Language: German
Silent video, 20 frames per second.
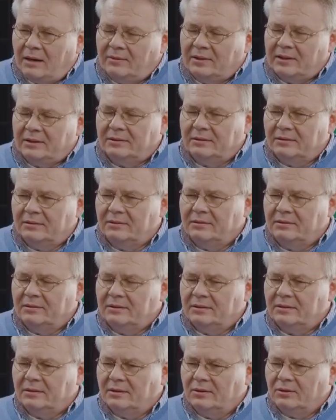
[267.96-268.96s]
Aber
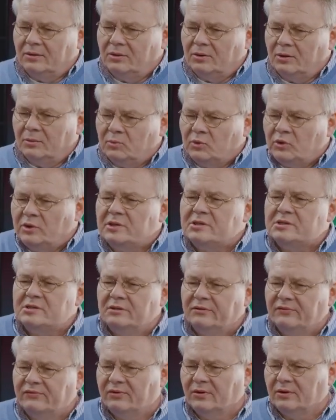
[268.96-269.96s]
eine
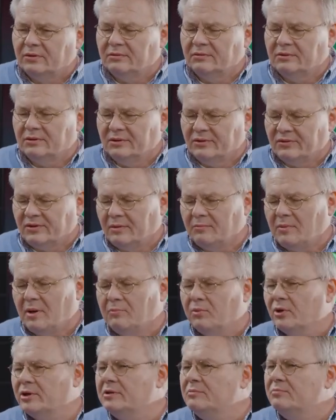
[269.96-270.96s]
Community von, ich sag mal,
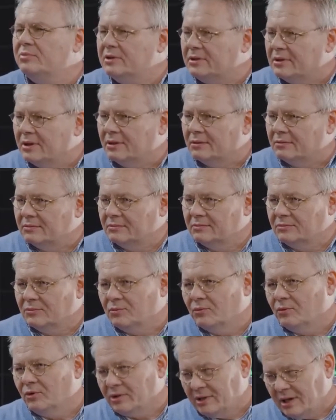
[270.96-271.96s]
Bodybuildern
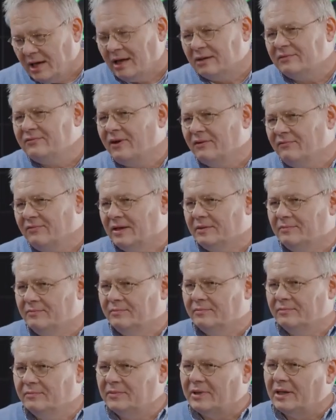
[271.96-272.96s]
ja. und
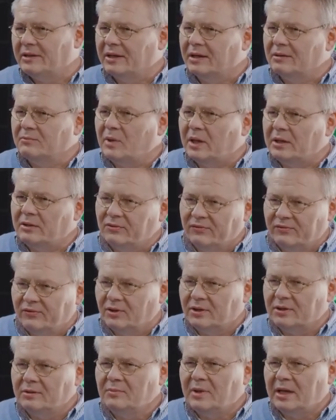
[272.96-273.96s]
Artverwandten, ja. da denkt man
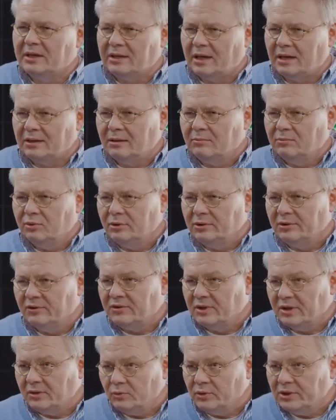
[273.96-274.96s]
sofort immer an anaboles
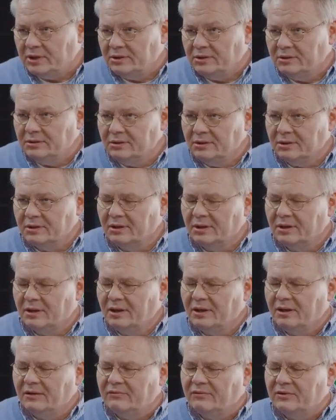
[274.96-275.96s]
Steroide. Mhm.
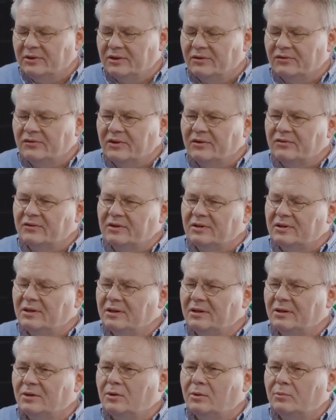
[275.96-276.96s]
Wie ist das in
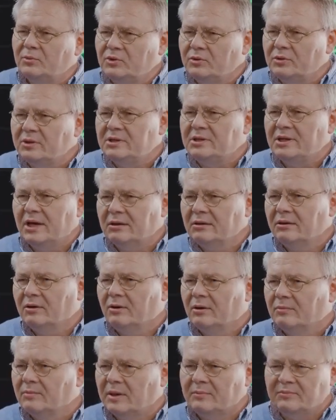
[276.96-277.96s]
deiner Community
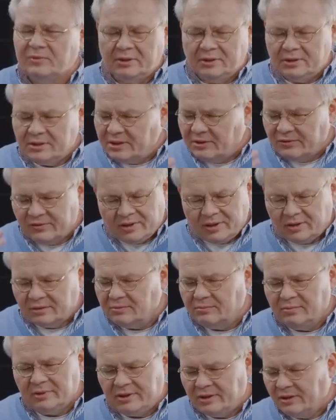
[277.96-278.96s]
angekommen? Haben die nicht
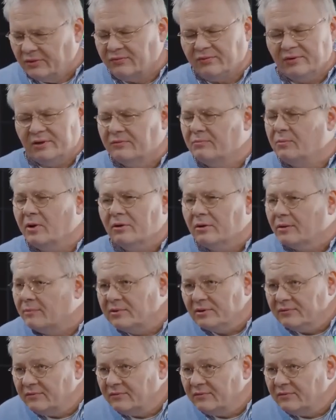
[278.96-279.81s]
gesagt, der ist völlig bekloppt